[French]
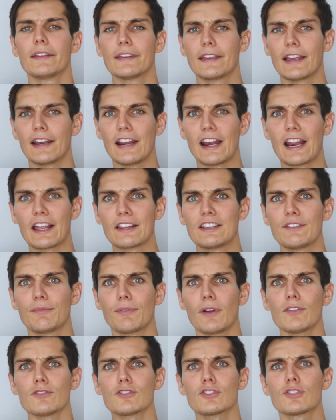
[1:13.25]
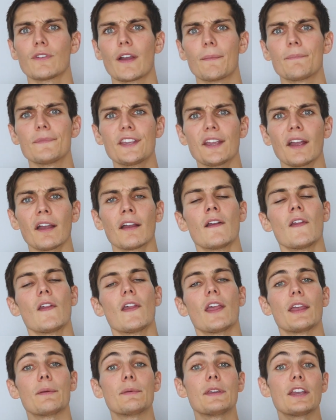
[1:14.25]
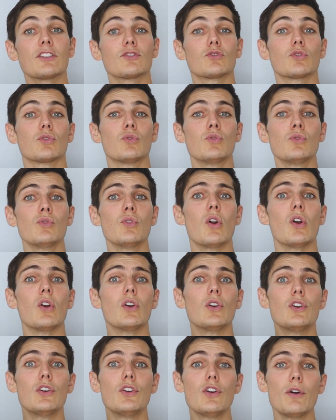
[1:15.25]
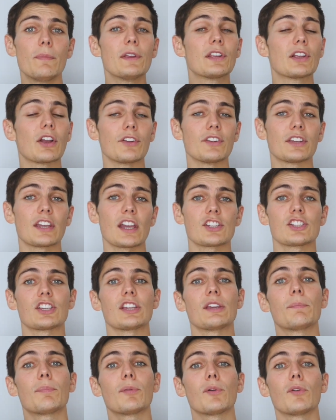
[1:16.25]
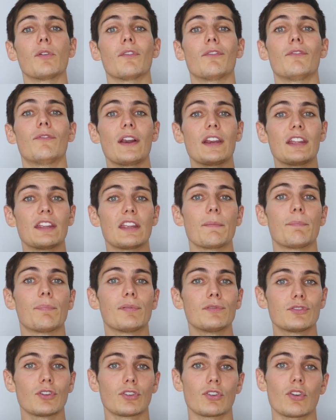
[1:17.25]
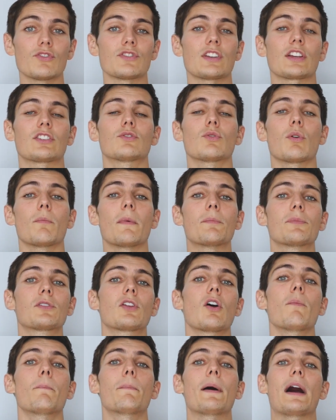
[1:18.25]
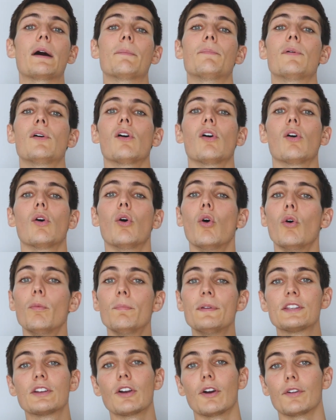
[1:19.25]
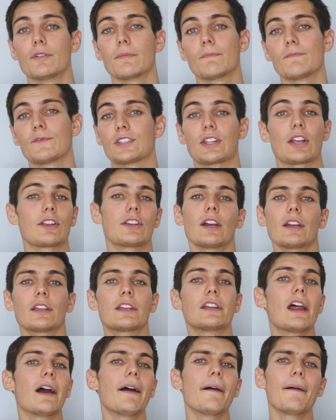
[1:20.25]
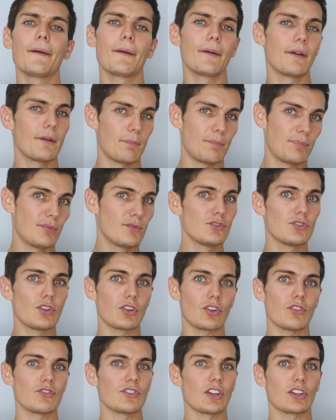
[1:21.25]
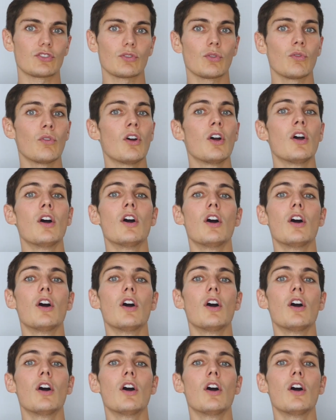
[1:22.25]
Quelle est la différence Tu vas me dire, eh bien, du coup, le Bitcoin Cash, il peut valider plus de transactions en même temps par rapport au Bitcoin. C'est-à-dire qu'il a plus de transactions